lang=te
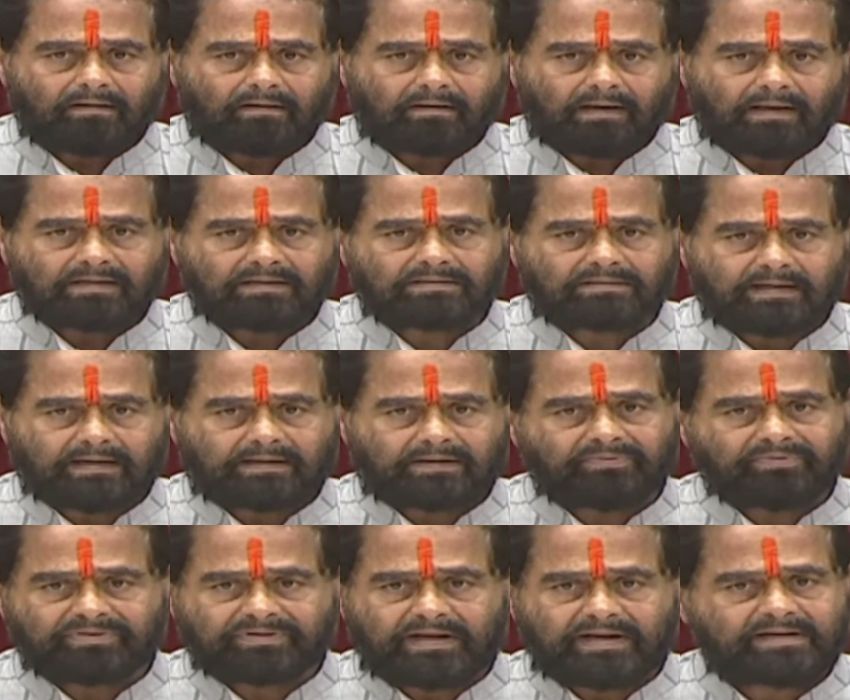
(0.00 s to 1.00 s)

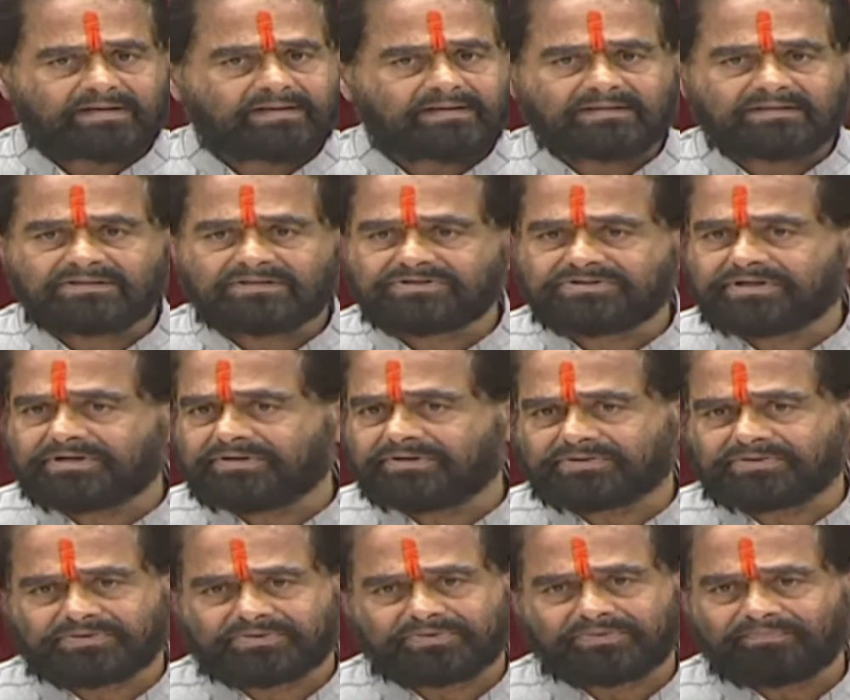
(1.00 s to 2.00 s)
కన్స్ట్రక్టివ్ సజెషన్స్
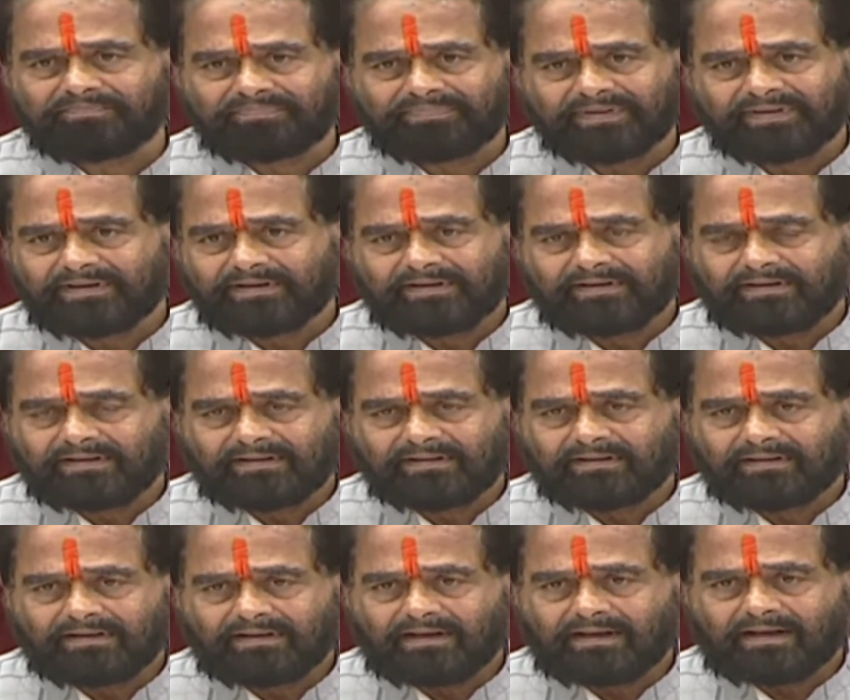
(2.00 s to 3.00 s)
చేయొచ్చు
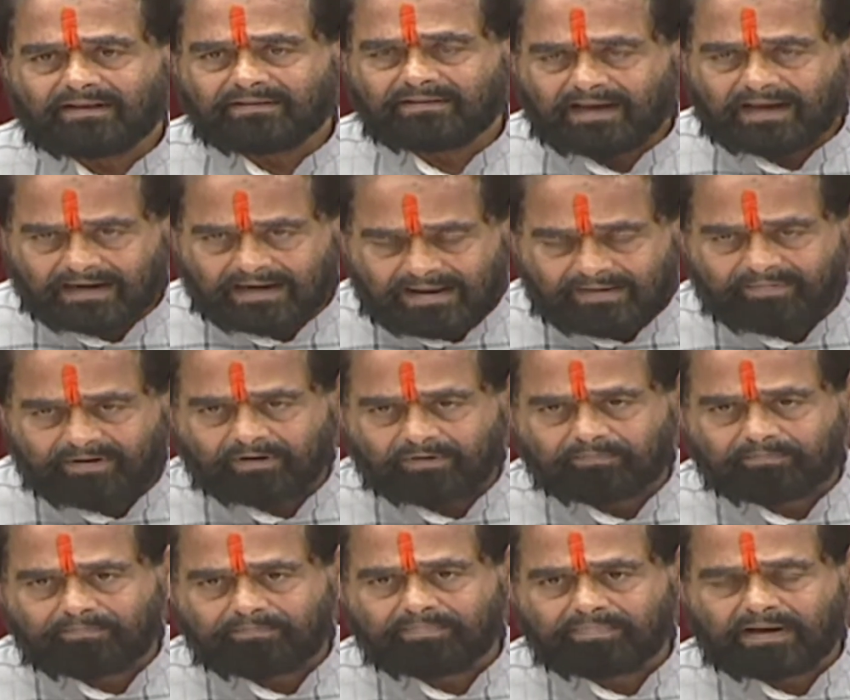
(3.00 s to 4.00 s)
దాన్నే మనం
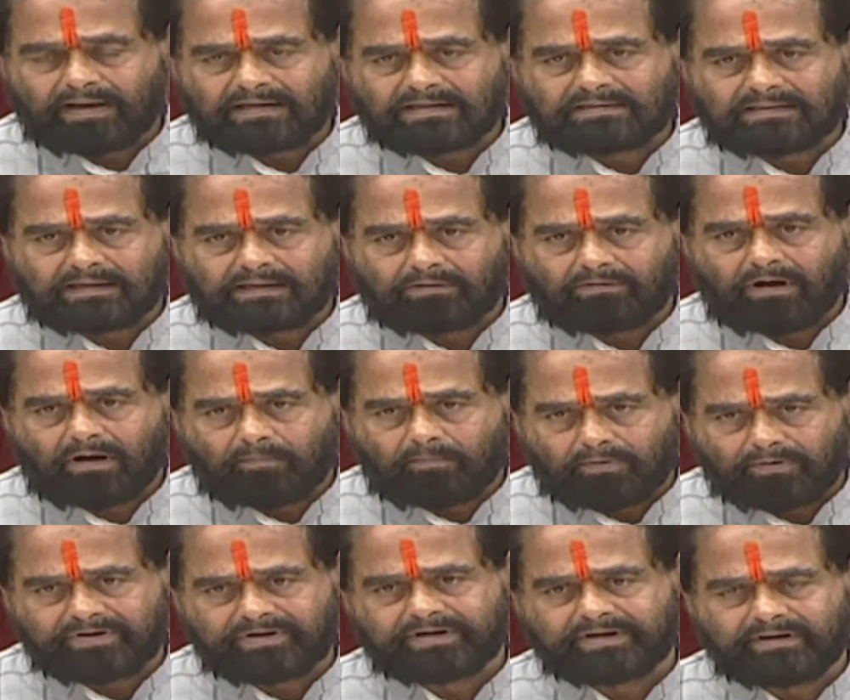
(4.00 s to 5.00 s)
కన్స్ట్రక్టివ్
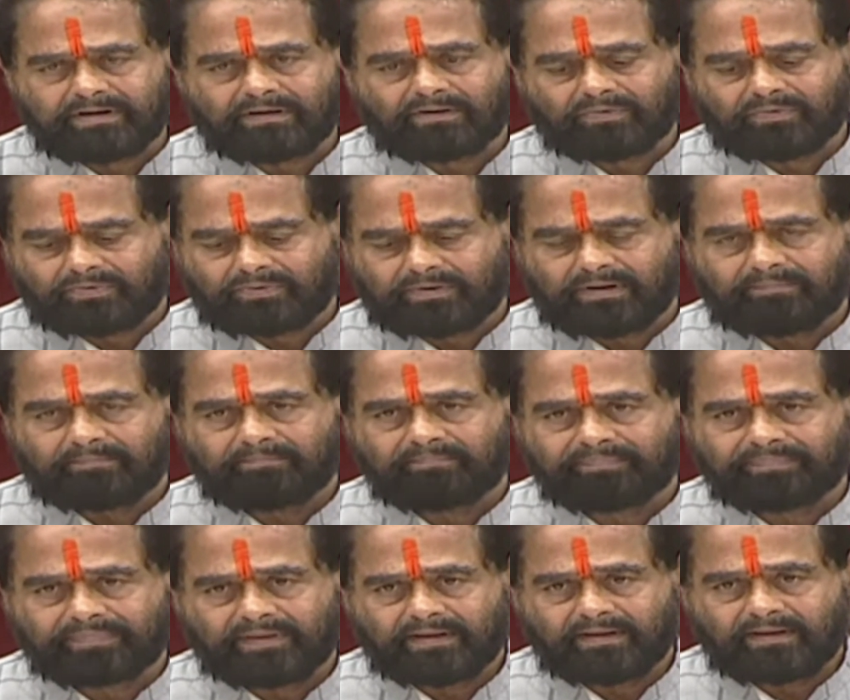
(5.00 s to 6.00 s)
ఆపోజిషన్ అనుకుంటాం
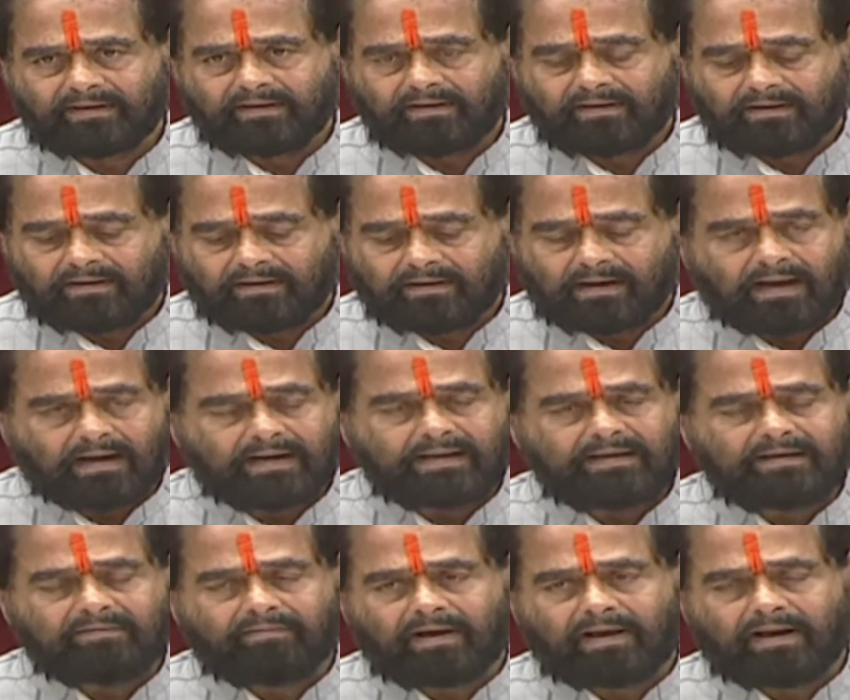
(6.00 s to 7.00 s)
కానీ
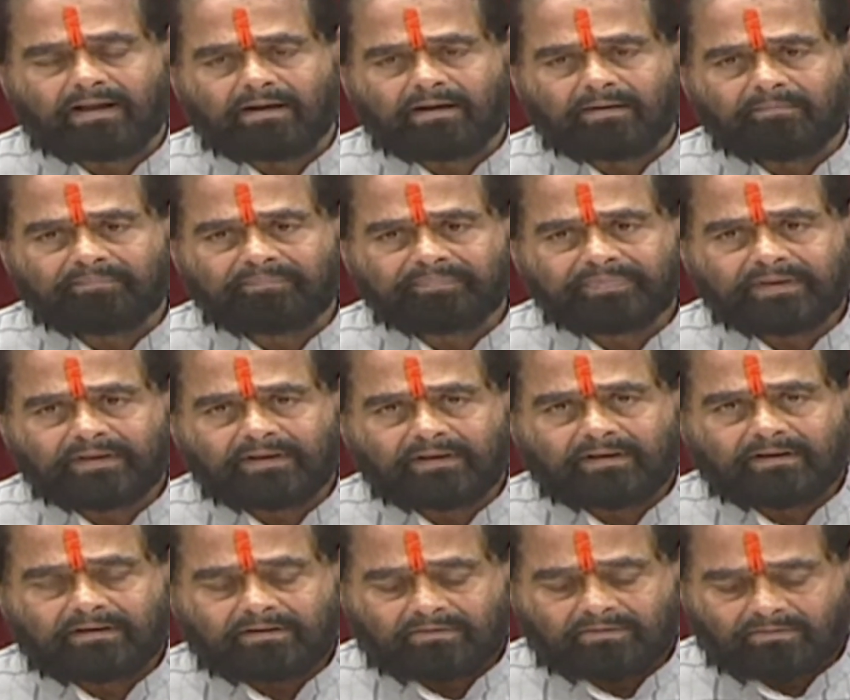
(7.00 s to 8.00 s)
ఇవాళ
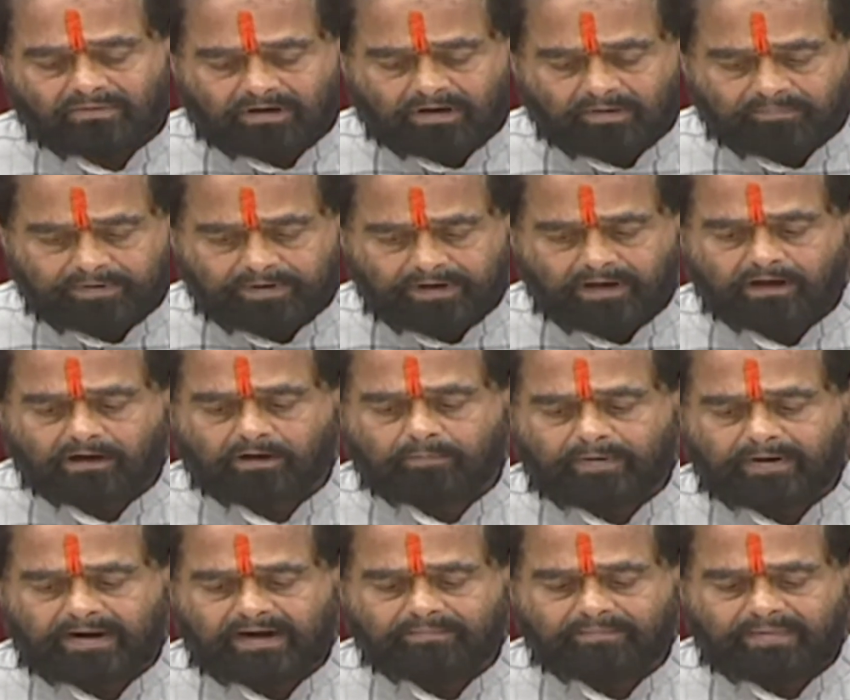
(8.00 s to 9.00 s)
ఒక
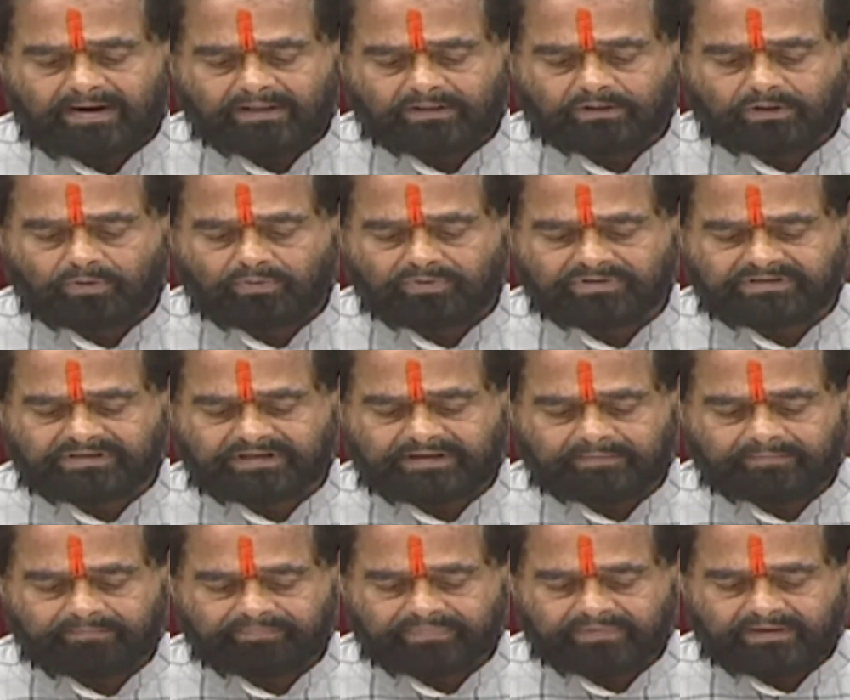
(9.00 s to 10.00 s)
ప్రియాక్యుపైడ్ మైండ్తో వచ్చి
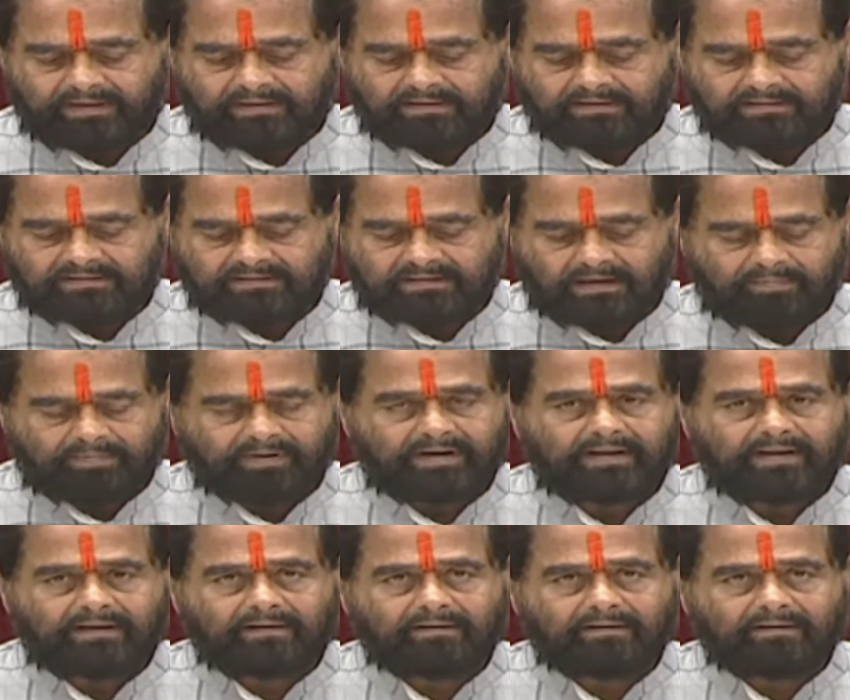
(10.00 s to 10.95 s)
సభని